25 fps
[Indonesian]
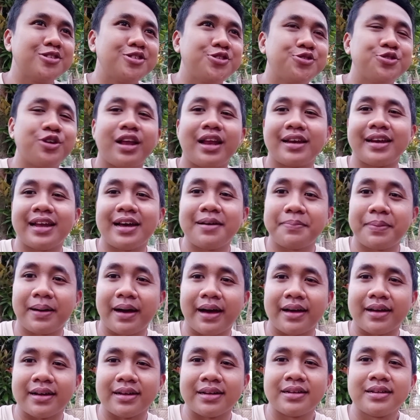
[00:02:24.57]
tuh jualan
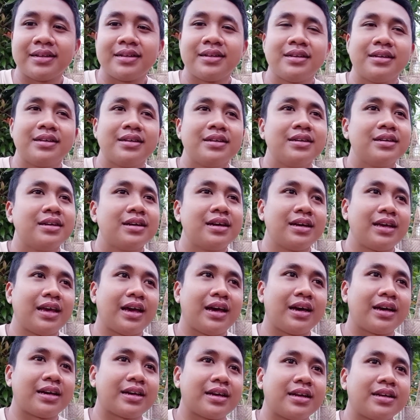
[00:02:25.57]
apa
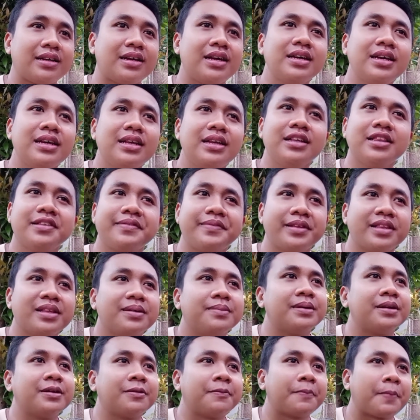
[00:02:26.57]
ya karena gini
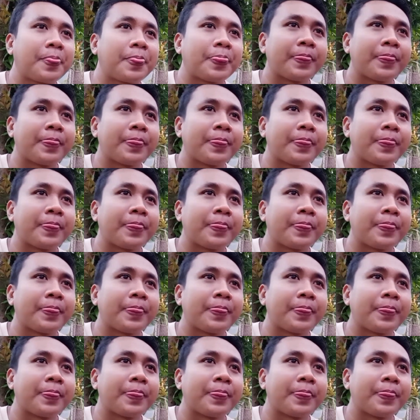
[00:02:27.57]
teman-teman